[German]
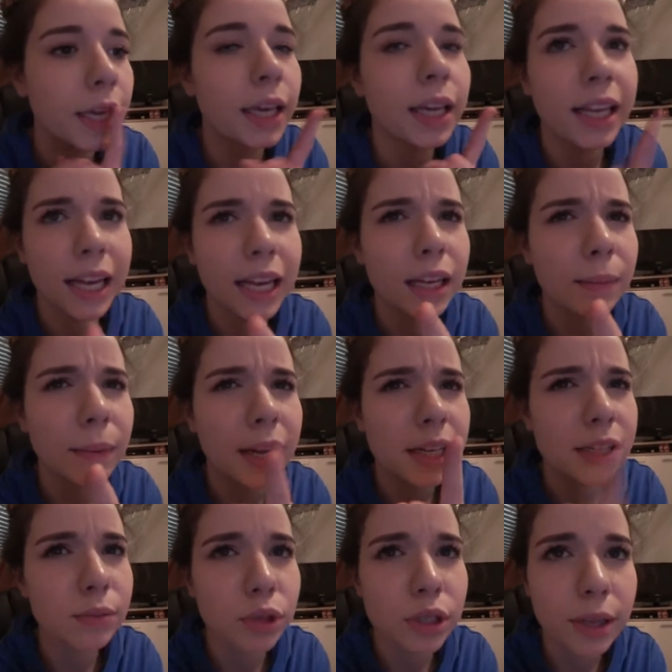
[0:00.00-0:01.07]
Ich denke mal,
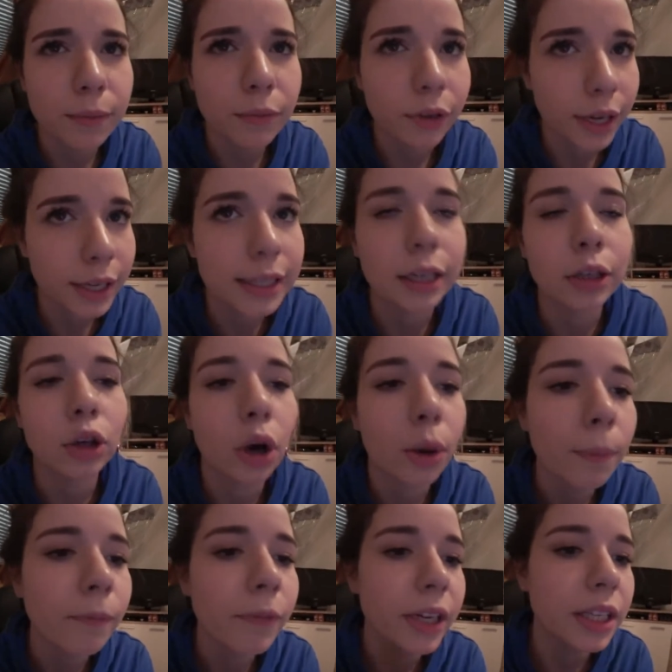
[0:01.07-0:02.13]
das müsste am Freitag
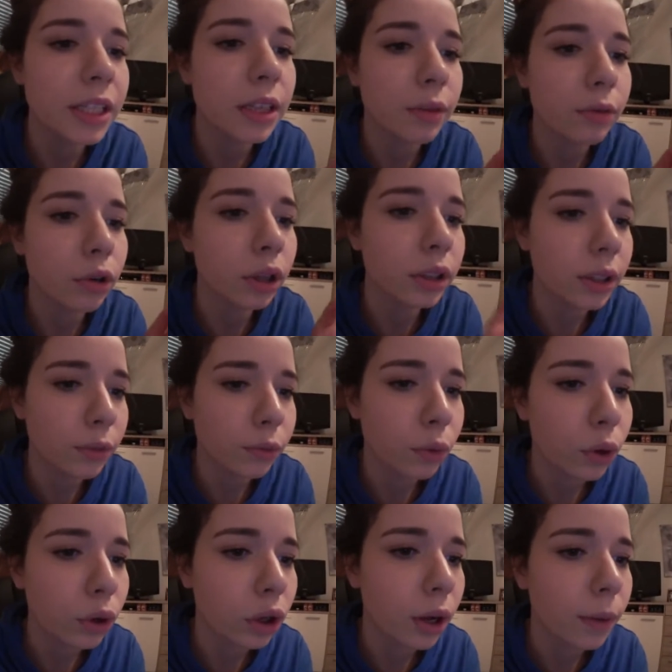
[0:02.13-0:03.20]
kommen, wenn dieser Vlog
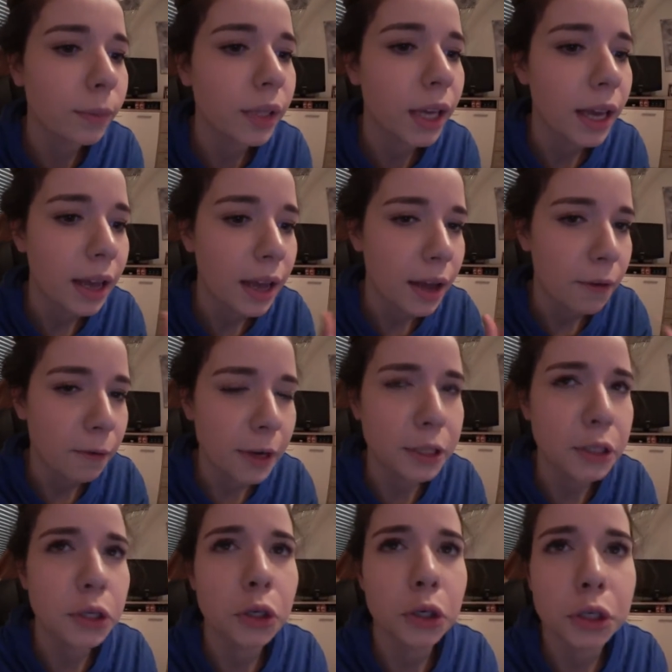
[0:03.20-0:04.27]
davor kommt.
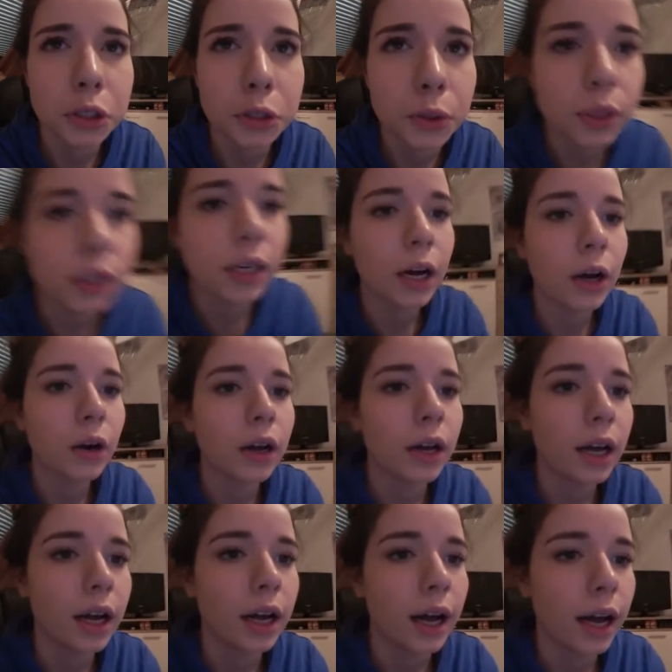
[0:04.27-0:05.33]
Weiß ich noch nicht so genau,
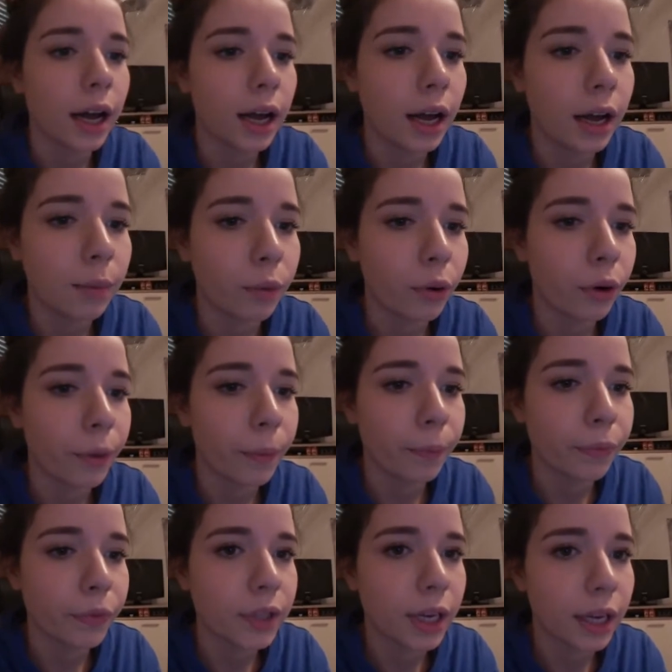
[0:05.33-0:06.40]
aber
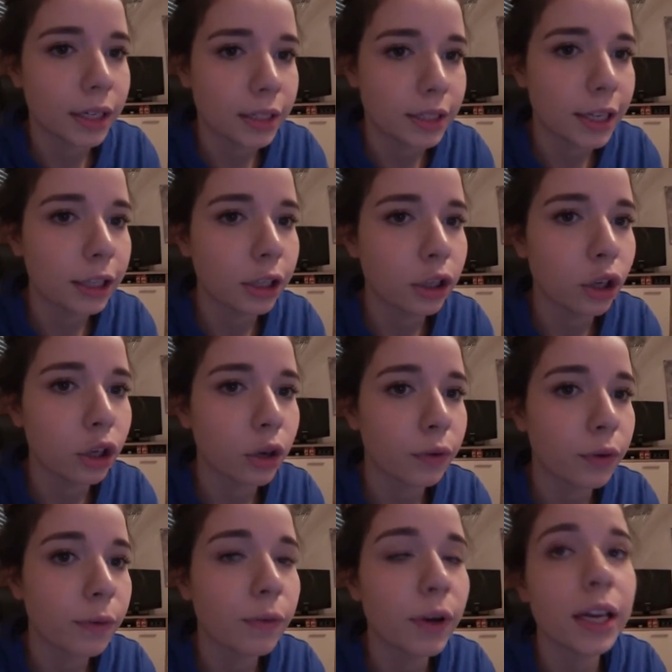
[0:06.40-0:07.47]
ja, das zeige ich euch
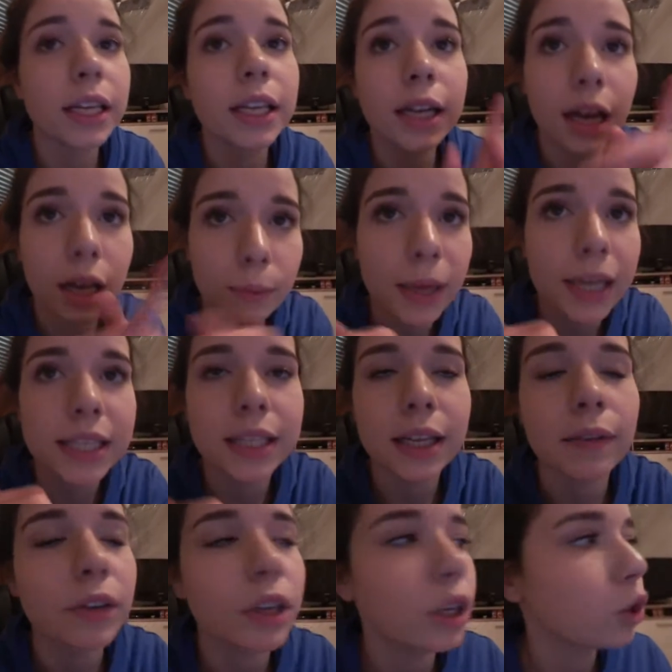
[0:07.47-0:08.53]
auf jeden Fall in einem
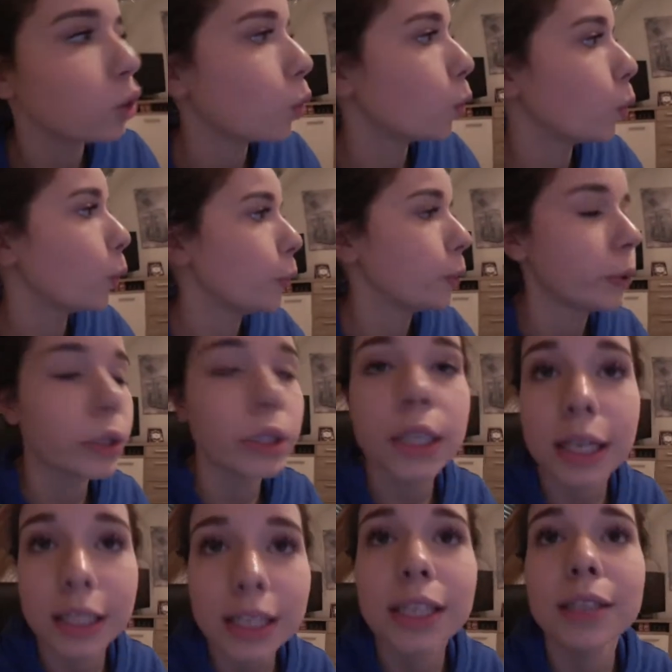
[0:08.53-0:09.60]
extra Video. Und jetzt
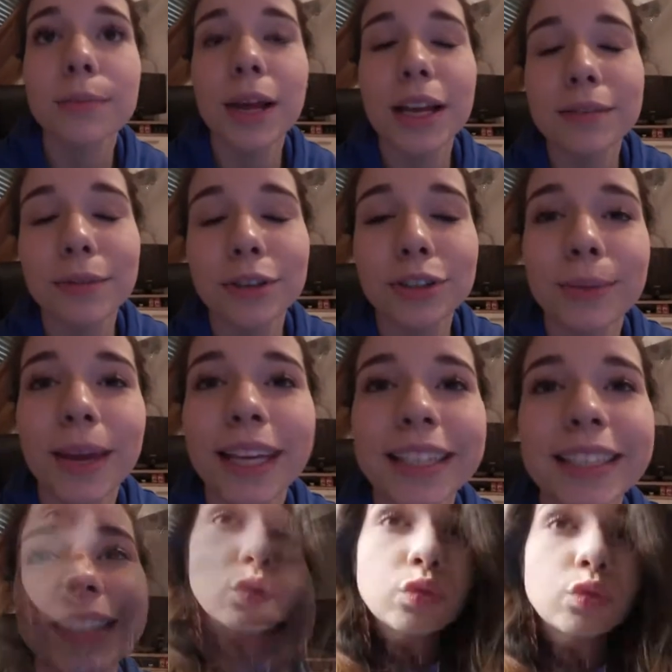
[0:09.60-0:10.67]
lasse ich es mir erstmal schmecken.